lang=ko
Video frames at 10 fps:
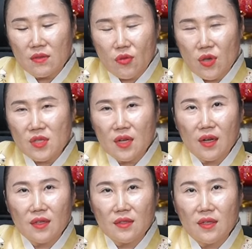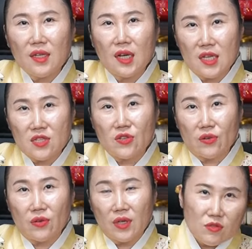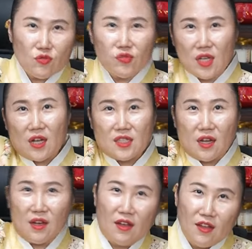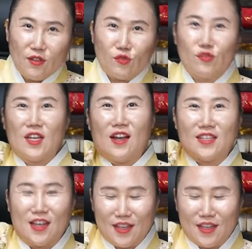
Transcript: 굉장한 의리가 있어. 투쟁하자, 투쟁하자